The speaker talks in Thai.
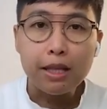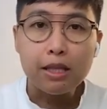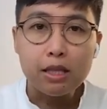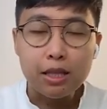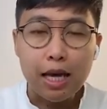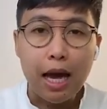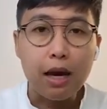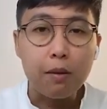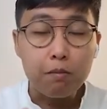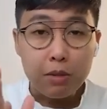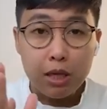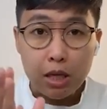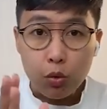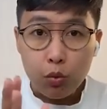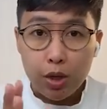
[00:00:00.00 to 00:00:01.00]
มันจะ
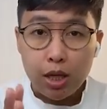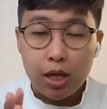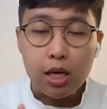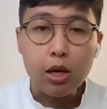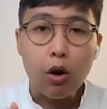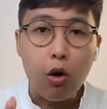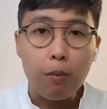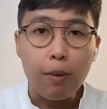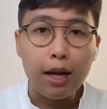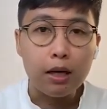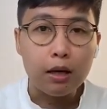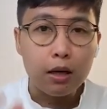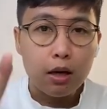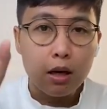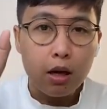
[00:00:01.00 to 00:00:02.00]
มีวิธีของ
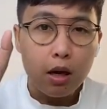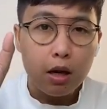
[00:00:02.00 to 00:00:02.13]
มัน